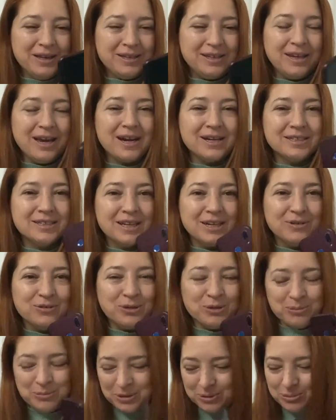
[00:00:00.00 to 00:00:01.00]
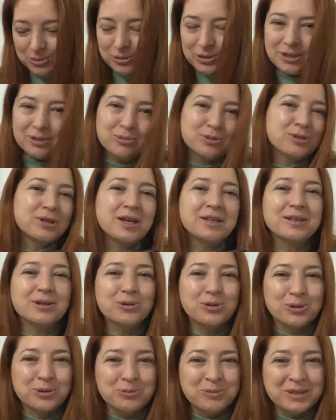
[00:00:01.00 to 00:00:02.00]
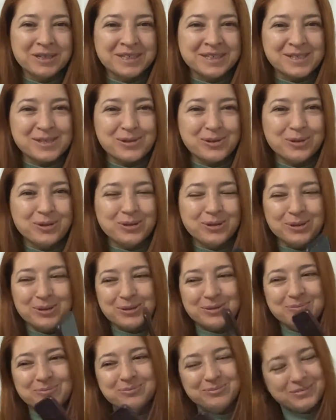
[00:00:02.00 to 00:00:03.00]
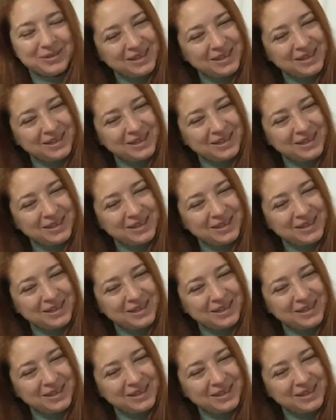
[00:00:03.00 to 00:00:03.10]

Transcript: Diğer telefonum da burada. Buradan da yorumlarınızı okuyorum.